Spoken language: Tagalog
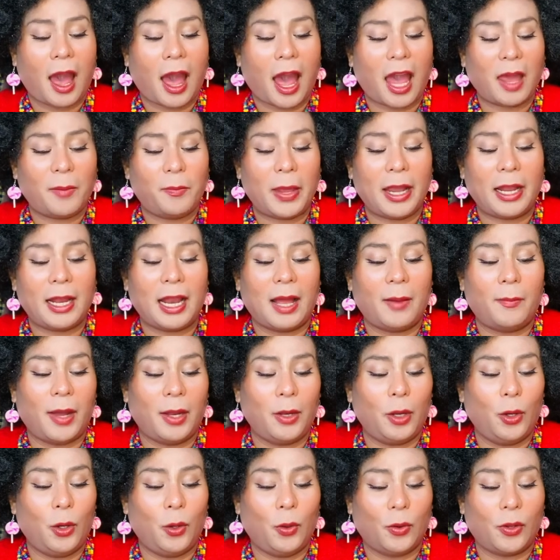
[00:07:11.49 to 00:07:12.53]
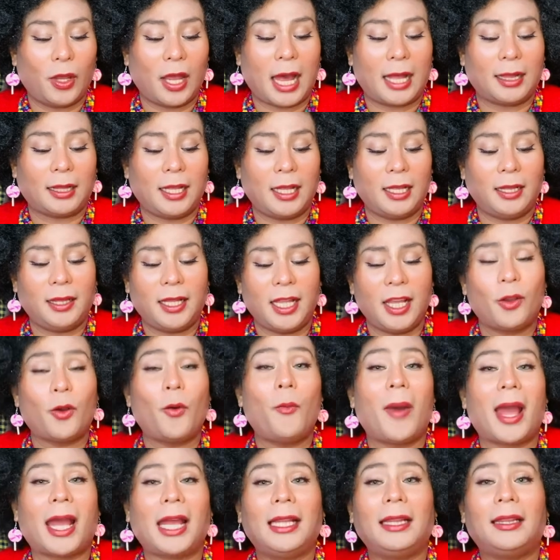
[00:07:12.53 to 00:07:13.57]
ay biglang malulugi at hindi
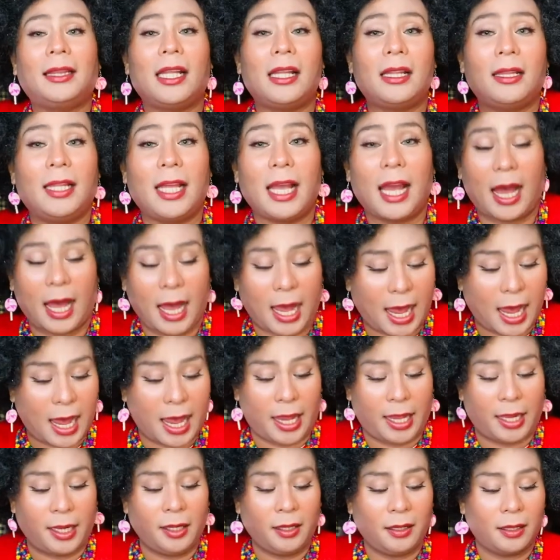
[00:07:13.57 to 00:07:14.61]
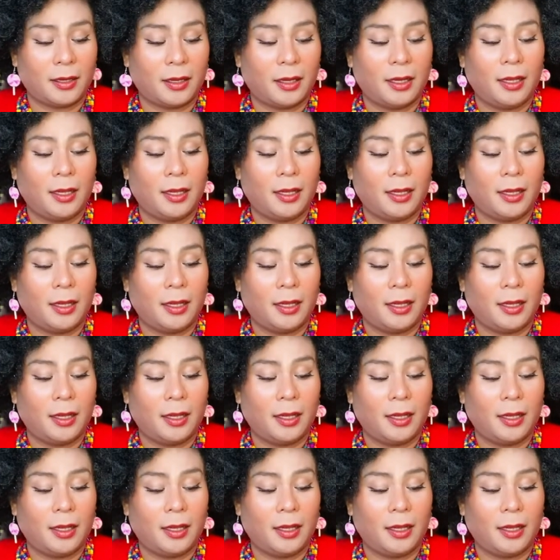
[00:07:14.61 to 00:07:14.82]
ko maintindihan